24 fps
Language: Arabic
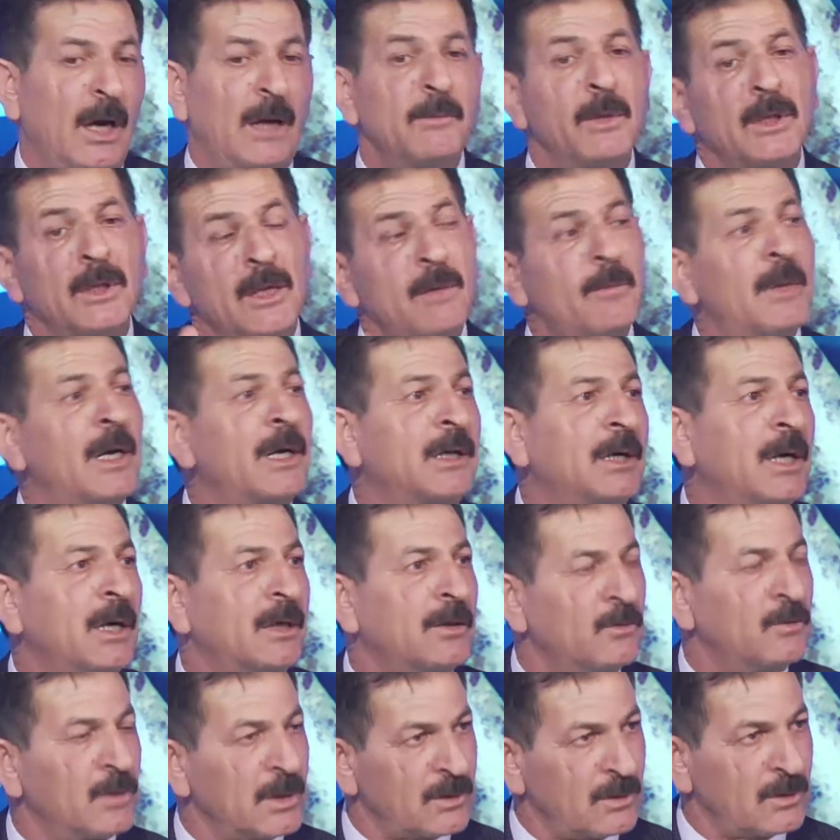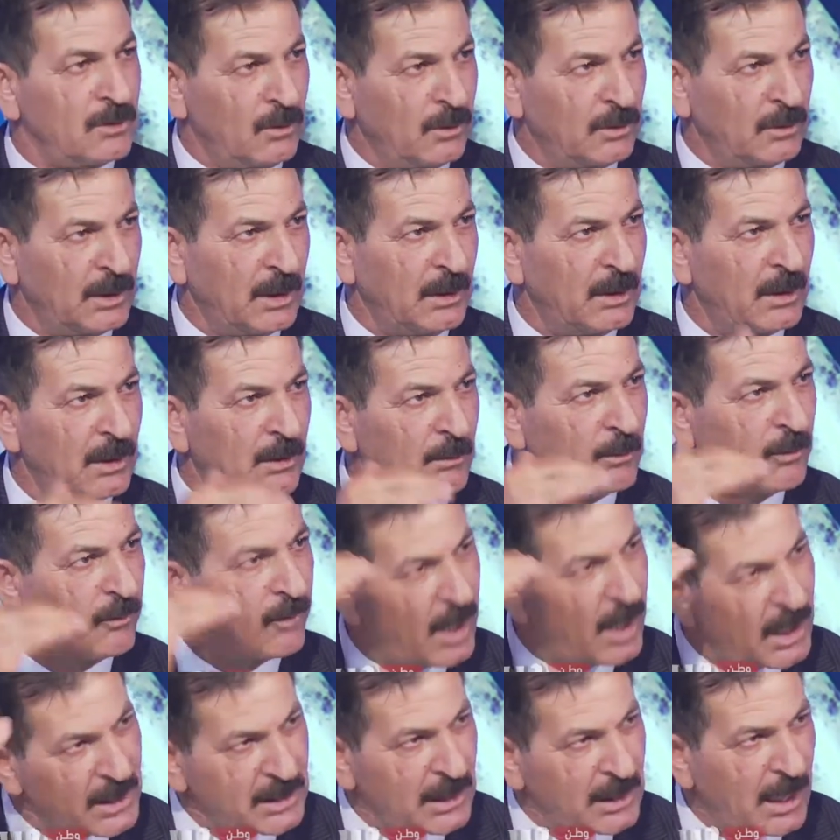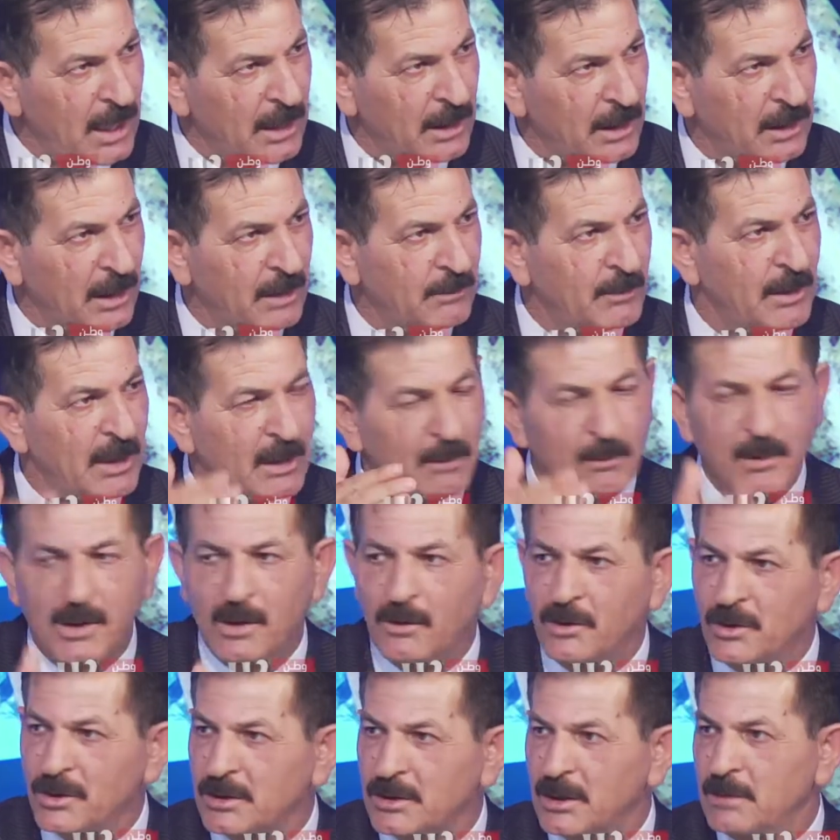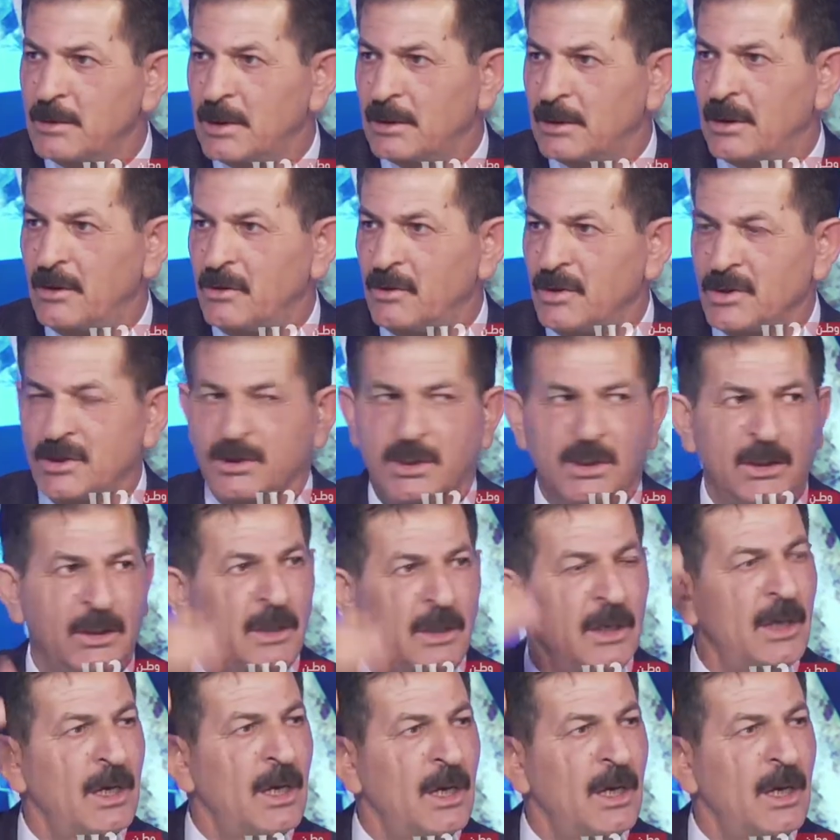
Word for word: مثل ما كان هو الصعود المفاجئ ايضا من ال 120 من 23